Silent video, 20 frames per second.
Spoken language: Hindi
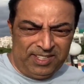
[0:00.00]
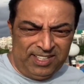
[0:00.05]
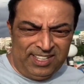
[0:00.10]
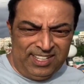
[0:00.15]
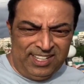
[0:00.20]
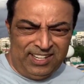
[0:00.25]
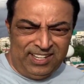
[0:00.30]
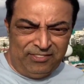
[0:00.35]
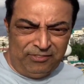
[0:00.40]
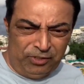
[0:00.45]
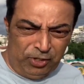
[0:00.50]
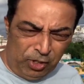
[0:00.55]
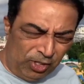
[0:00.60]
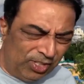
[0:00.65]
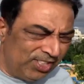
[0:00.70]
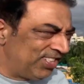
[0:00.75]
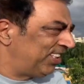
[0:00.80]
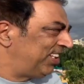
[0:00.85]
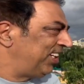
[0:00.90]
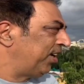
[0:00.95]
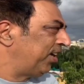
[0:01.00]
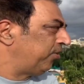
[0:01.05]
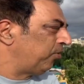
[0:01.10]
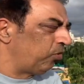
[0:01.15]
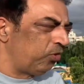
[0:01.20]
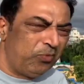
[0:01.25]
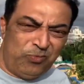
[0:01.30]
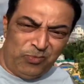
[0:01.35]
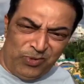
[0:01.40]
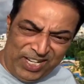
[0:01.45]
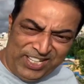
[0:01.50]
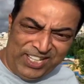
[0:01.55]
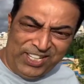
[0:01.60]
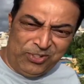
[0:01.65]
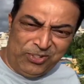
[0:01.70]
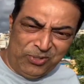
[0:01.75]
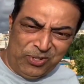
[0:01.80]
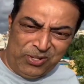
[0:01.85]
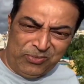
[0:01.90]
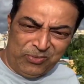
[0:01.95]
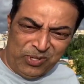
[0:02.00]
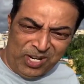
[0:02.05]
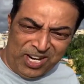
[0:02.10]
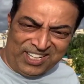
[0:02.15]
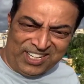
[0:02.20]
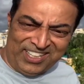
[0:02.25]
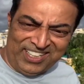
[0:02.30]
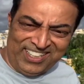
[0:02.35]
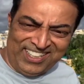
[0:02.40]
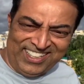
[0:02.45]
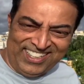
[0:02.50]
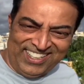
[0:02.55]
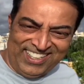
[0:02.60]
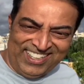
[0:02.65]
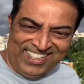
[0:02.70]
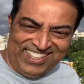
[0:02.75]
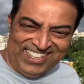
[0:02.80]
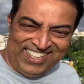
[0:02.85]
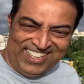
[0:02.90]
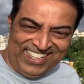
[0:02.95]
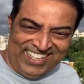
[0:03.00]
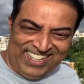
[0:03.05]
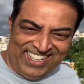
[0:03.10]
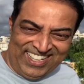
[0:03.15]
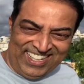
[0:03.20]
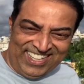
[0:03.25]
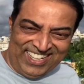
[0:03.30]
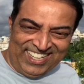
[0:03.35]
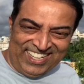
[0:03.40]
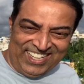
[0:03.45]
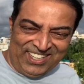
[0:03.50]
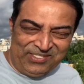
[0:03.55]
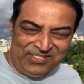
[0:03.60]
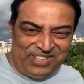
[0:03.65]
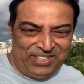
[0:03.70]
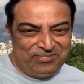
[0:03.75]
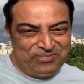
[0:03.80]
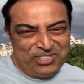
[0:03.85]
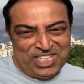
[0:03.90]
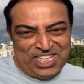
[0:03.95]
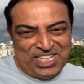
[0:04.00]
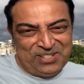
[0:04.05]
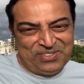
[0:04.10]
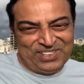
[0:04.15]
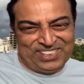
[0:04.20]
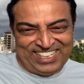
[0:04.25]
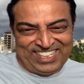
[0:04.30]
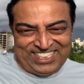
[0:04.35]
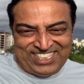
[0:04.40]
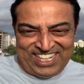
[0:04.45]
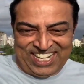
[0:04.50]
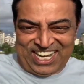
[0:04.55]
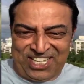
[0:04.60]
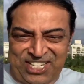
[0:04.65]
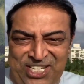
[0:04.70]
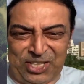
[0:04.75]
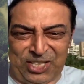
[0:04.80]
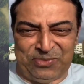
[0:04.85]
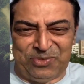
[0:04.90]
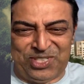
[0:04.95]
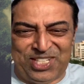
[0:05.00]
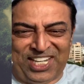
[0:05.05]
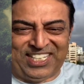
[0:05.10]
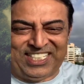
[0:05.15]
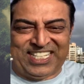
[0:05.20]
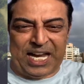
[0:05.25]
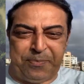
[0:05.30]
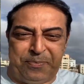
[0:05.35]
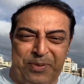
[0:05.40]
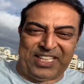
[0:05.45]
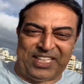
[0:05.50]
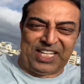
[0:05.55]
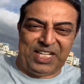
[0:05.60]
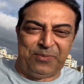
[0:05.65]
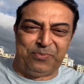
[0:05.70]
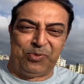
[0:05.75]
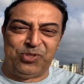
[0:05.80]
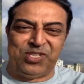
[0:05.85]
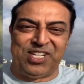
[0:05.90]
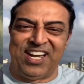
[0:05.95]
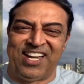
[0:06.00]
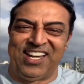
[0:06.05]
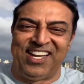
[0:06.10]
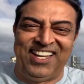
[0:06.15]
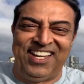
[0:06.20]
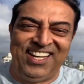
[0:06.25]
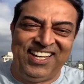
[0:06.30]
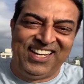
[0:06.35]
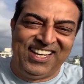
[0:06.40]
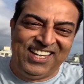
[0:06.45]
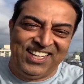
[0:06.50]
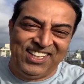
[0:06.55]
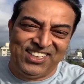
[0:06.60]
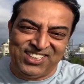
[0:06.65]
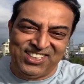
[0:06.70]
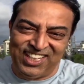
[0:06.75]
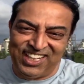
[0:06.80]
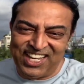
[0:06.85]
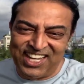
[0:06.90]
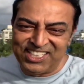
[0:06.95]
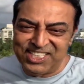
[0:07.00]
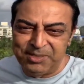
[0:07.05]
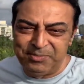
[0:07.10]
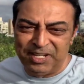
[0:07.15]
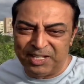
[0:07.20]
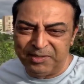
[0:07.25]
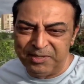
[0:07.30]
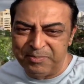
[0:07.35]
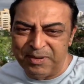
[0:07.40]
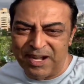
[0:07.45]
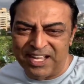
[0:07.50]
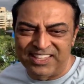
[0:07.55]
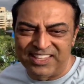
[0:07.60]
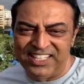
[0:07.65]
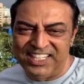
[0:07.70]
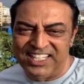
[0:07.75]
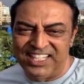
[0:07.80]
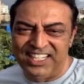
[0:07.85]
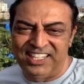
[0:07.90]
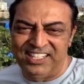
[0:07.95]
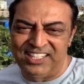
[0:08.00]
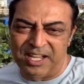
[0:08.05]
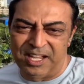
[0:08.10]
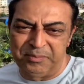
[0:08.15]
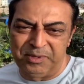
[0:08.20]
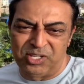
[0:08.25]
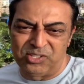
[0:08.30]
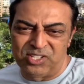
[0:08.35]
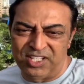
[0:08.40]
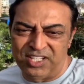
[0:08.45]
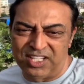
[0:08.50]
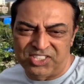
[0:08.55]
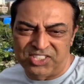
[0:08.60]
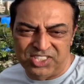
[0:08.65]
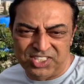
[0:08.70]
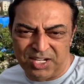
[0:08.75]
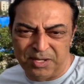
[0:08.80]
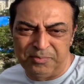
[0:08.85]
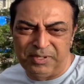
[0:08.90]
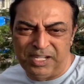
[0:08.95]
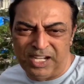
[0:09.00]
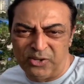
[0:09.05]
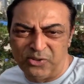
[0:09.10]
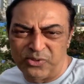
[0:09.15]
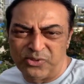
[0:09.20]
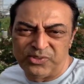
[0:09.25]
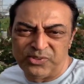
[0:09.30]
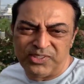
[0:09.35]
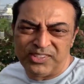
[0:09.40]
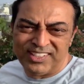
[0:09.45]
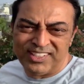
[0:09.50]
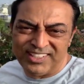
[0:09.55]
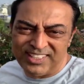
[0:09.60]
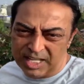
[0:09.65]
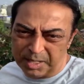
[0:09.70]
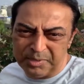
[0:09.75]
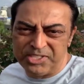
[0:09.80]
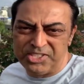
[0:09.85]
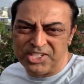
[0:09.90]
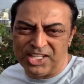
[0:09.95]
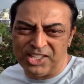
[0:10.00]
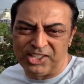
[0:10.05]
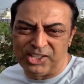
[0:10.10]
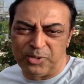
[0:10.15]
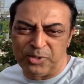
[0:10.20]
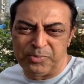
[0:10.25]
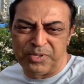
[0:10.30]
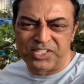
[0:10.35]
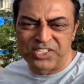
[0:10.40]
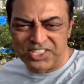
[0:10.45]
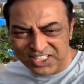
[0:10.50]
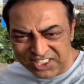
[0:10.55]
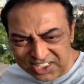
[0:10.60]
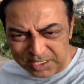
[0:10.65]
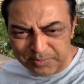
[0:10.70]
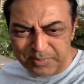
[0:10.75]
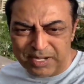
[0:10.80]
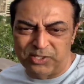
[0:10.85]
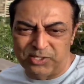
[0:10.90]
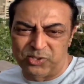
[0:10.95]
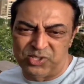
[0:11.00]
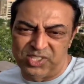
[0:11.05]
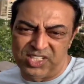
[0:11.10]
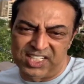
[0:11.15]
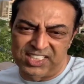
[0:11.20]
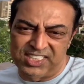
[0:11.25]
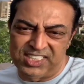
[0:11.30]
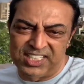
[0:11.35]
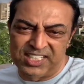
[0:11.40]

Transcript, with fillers: We're all sitting at home waiting to वर्क uh, भाई मुझे नहीं पता शहनाज का तो मुझे एग्जैक्ट पता नहीं पूजा शहनाज से मैं कभी बात नहीं की ना मैं उसे अच्छी तरह मिला हूँ ना मैं जानता हूँ पर सिड से बात होती रहती है